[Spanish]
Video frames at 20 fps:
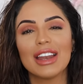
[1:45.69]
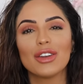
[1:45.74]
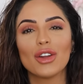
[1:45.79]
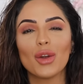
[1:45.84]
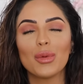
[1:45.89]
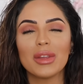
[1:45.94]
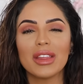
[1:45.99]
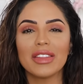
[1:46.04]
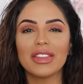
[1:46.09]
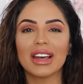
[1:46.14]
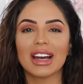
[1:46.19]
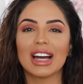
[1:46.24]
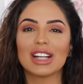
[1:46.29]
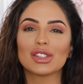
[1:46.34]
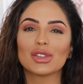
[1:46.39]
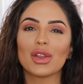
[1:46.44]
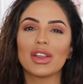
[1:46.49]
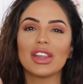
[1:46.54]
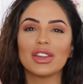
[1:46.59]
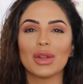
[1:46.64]
no olviden dejar
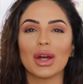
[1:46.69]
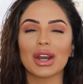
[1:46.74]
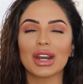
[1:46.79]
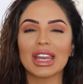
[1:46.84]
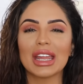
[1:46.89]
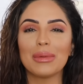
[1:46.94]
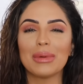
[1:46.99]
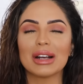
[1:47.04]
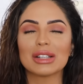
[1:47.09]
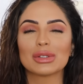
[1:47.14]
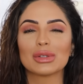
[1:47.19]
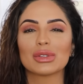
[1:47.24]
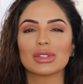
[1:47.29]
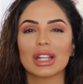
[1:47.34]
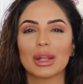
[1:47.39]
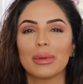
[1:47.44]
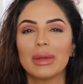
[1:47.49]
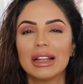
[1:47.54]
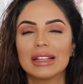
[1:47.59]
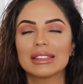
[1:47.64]
su dedito arriba,
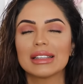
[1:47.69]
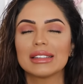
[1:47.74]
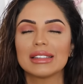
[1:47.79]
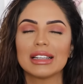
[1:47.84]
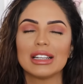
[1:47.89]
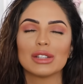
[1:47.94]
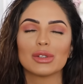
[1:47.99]
suscribirse si